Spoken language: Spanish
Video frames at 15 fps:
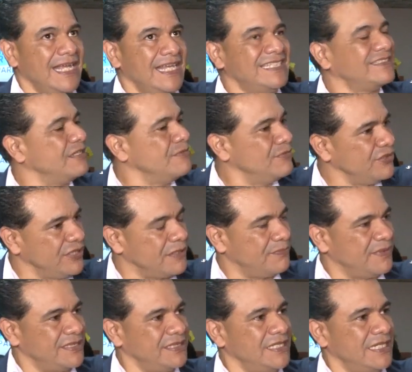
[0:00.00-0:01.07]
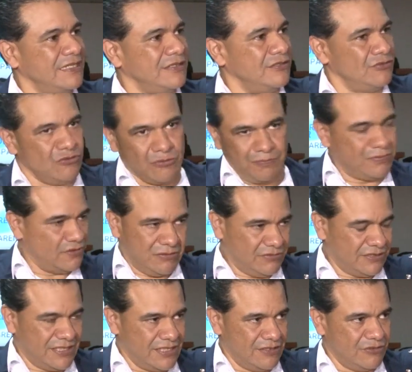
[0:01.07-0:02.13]
Este es muy especial,
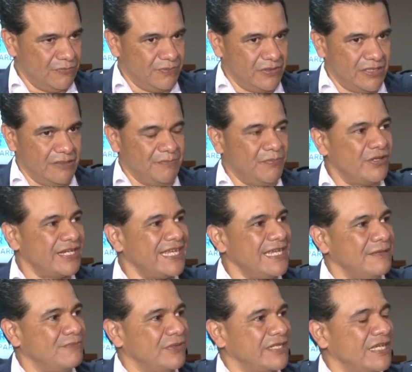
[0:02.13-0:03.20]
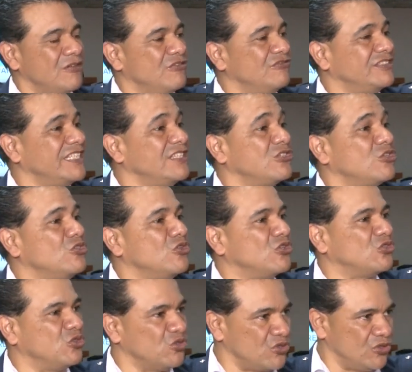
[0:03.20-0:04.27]
o sea, por, ¿por qué? Porque es un centro
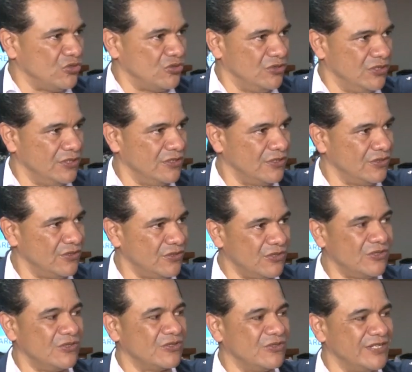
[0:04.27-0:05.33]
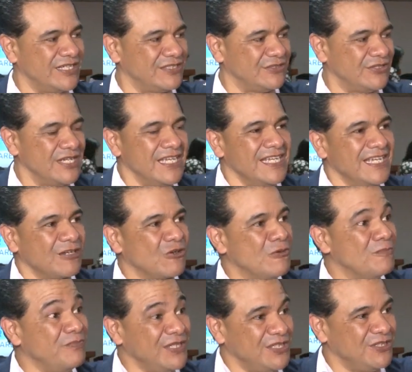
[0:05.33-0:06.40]
nocturno. Ojo con eso.
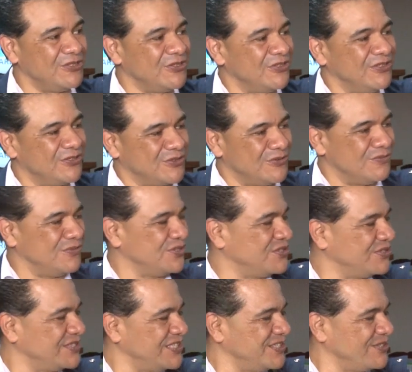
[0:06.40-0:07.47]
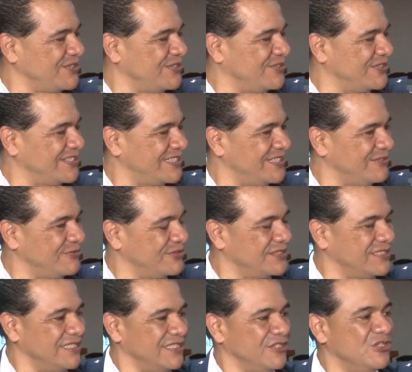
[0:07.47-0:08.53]
Compitió con muchos centros
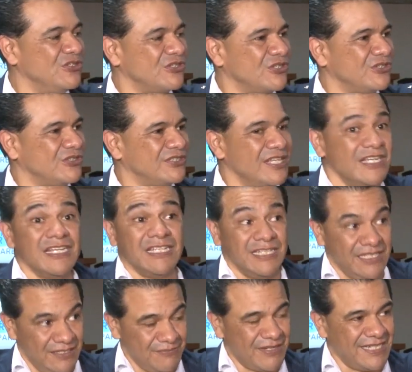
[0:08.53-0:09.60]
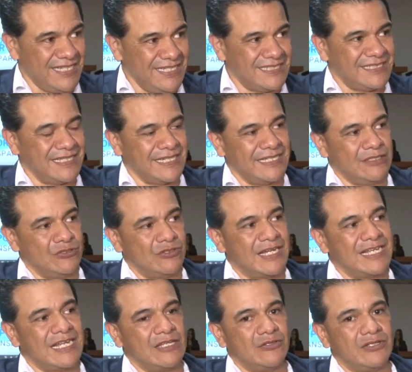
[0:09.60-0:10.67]
educativos eh, diurnos y imagínense, quedó
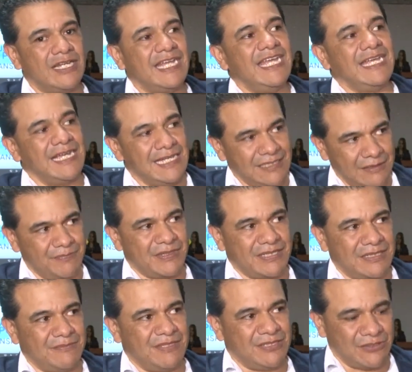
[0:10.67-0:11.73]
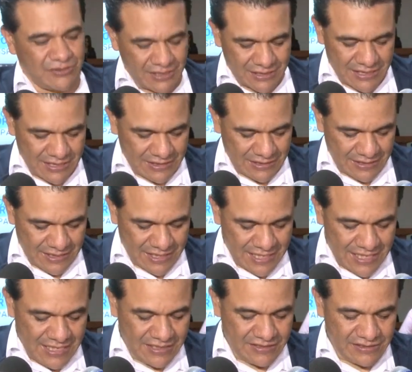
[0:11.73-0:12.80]
ganador en el departamento de Atlántida.
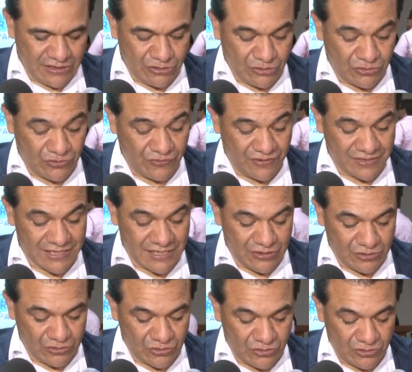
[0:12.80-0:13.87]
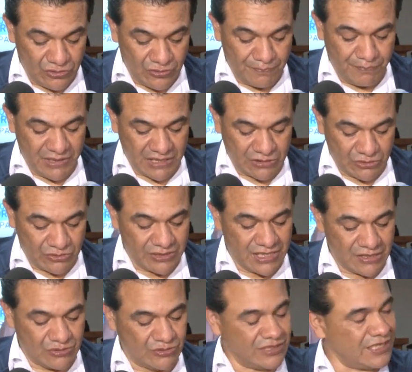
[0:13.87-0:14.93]
Es el Instituto Oficial Nocturno
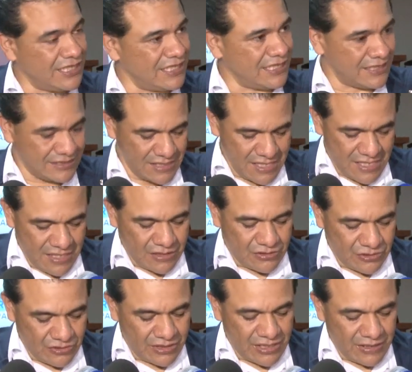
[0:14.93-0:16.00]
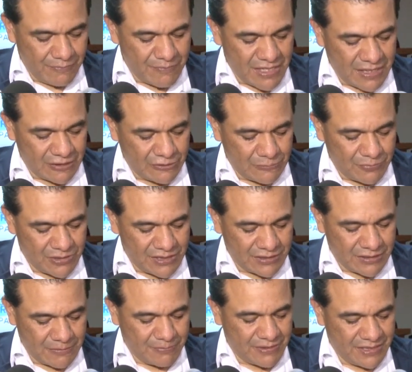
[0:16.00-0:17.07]
Victoria Contreras, donde el embajador por la
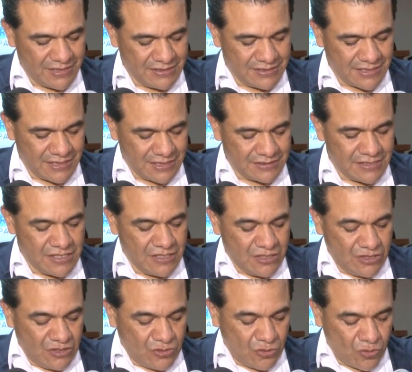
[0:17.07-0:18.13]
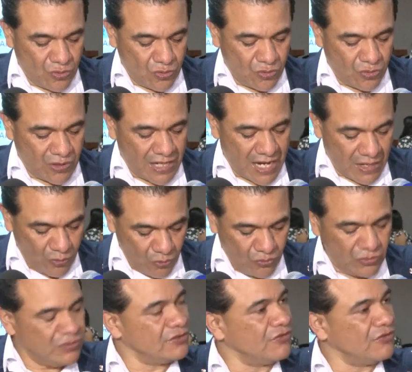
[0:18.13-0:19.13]
transparencia es Jaúl